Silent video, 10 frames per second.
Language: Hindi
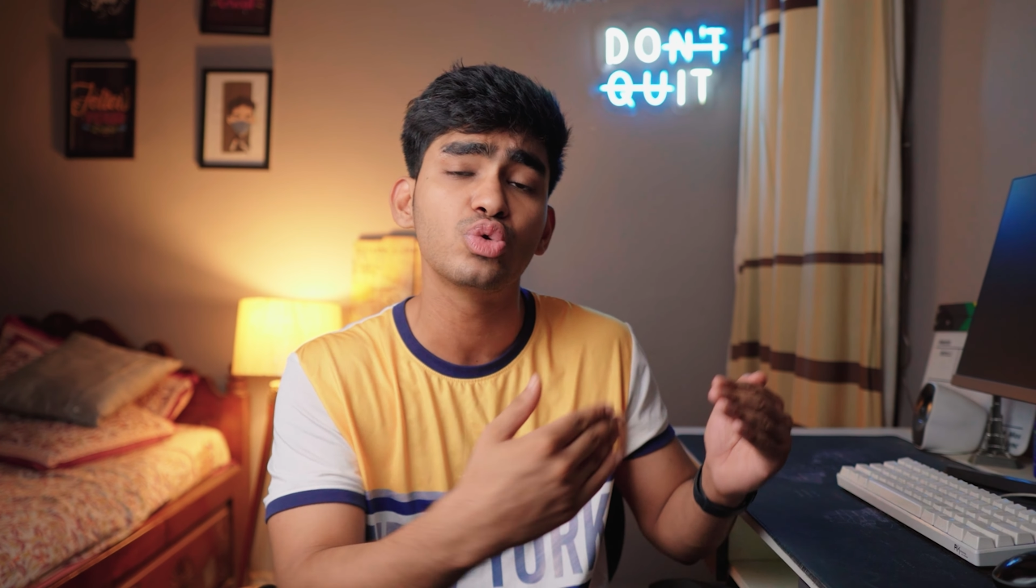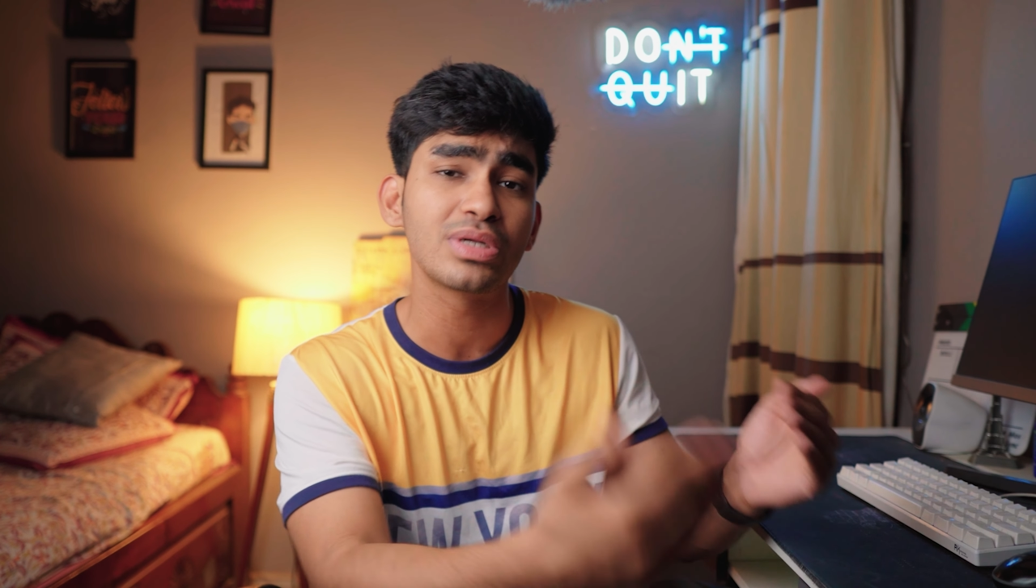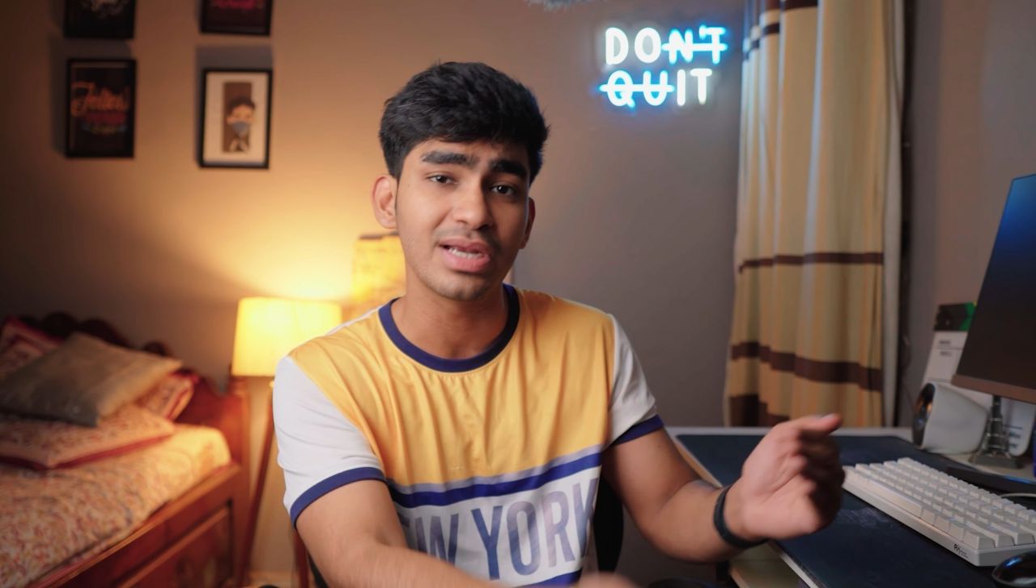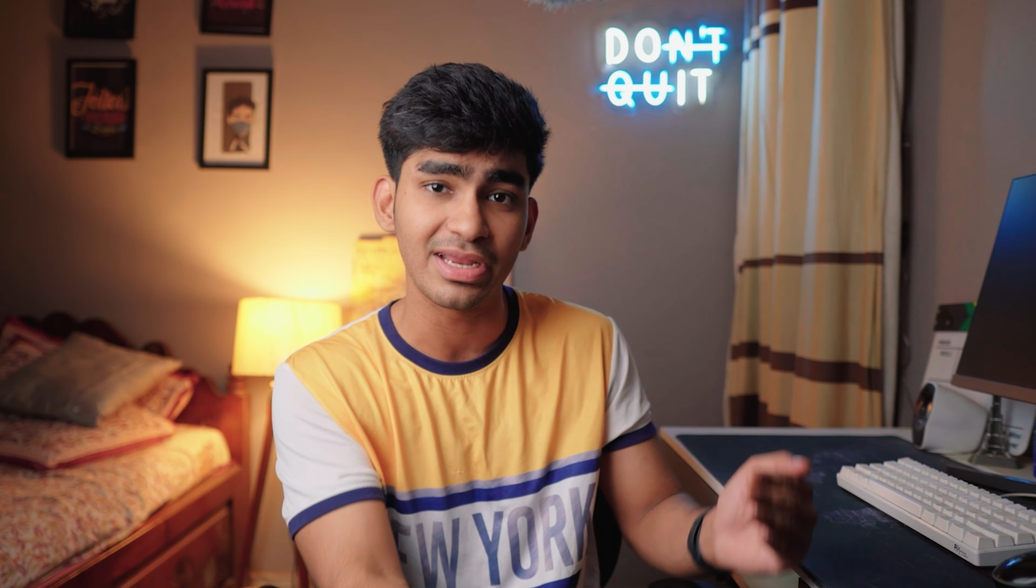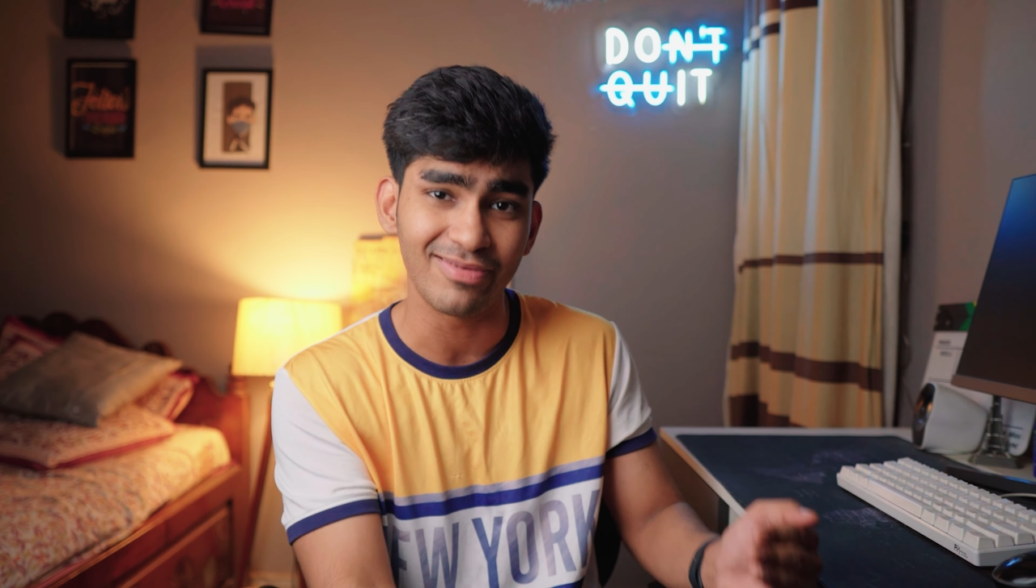शूट
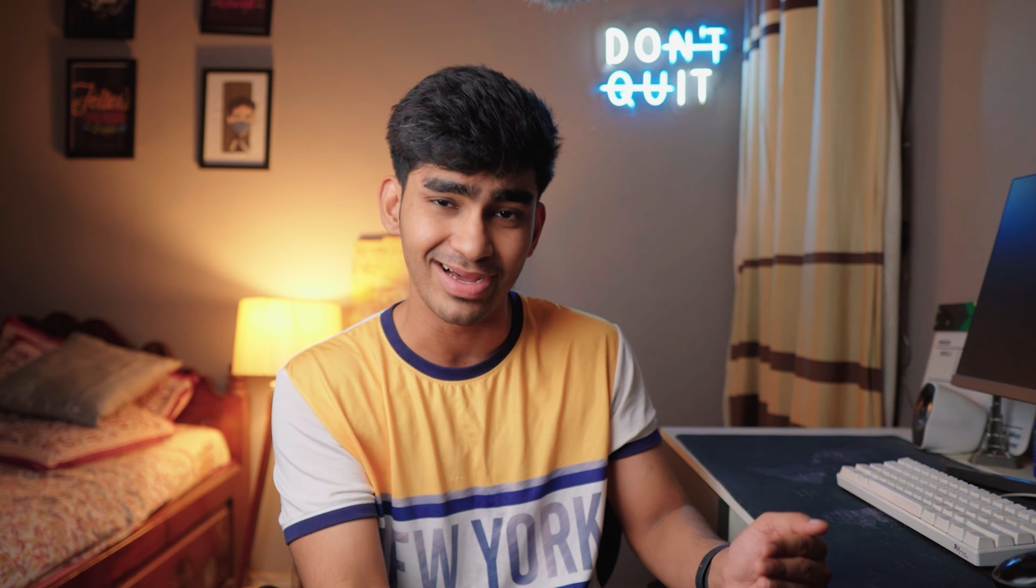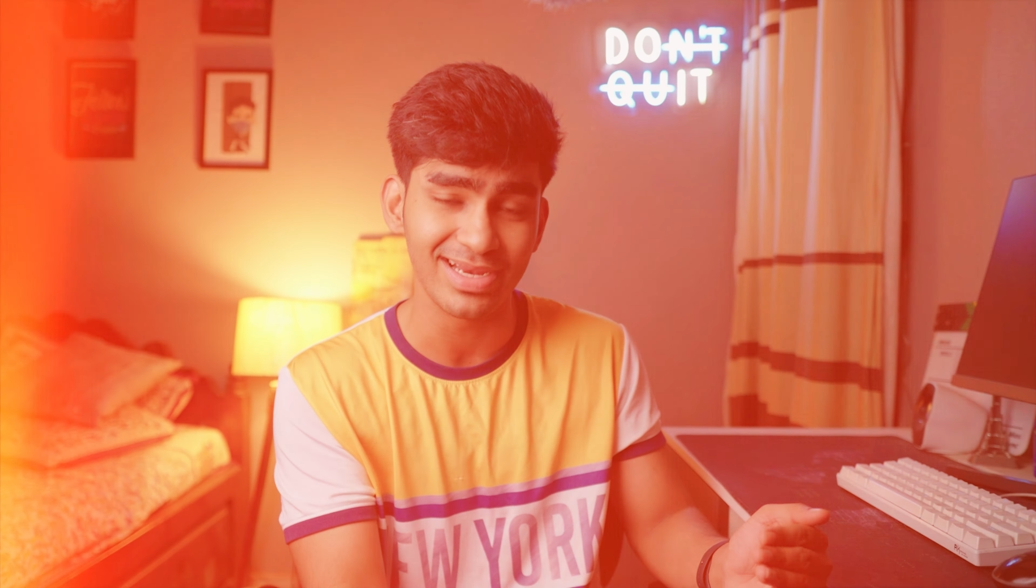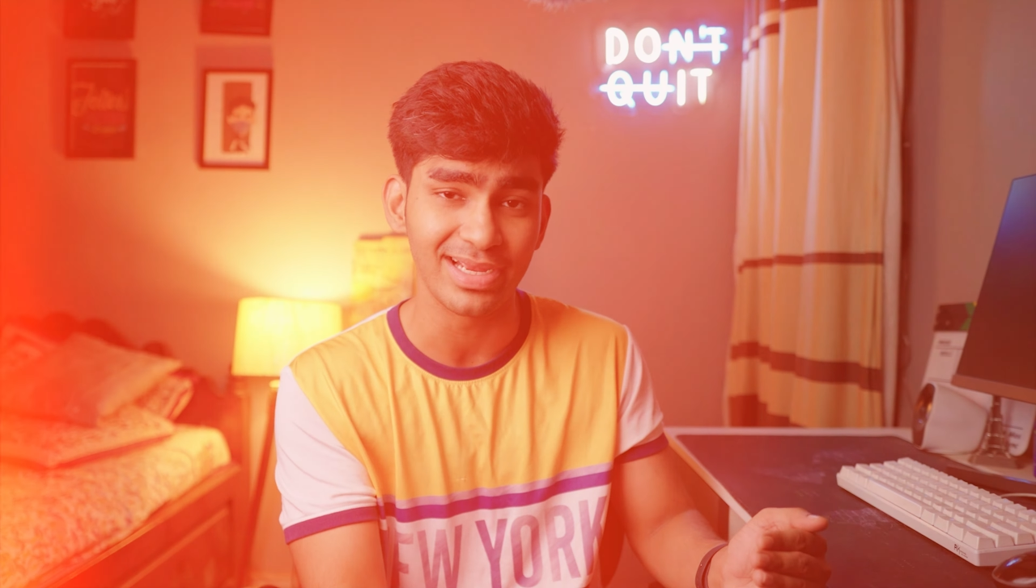करने वाले